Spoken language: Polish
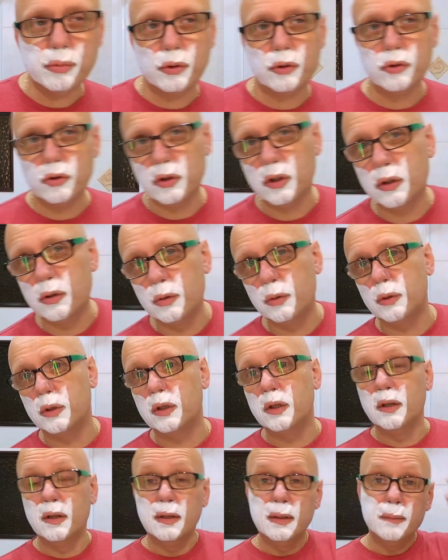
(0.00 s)
było
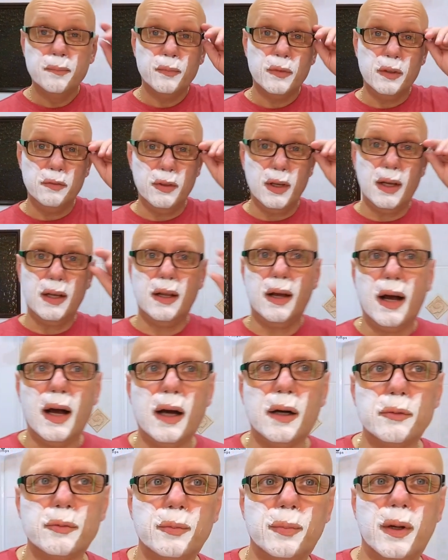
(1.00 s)
Żyguli,
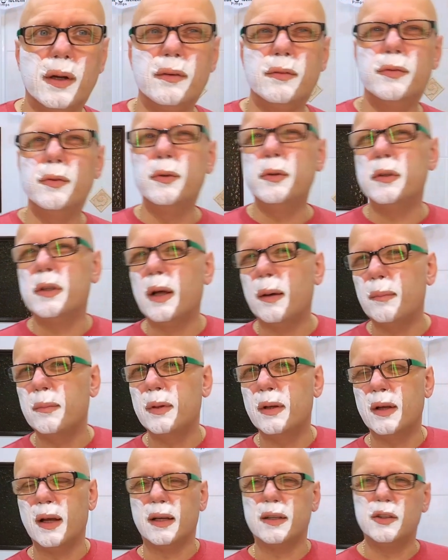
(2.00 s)
wiele BMW i tam
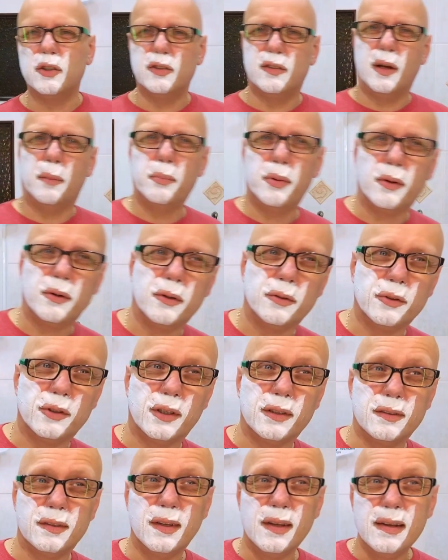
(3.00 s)
jakiś
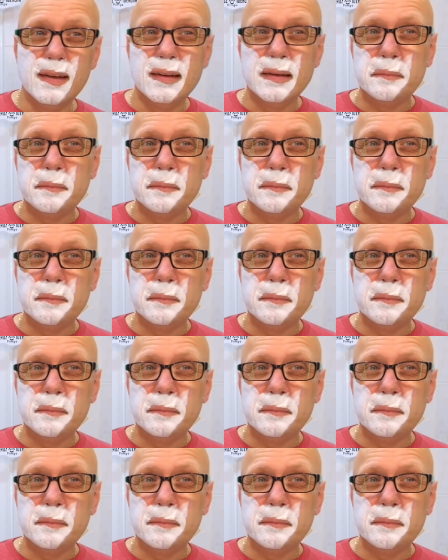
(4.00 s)
Zaporożec.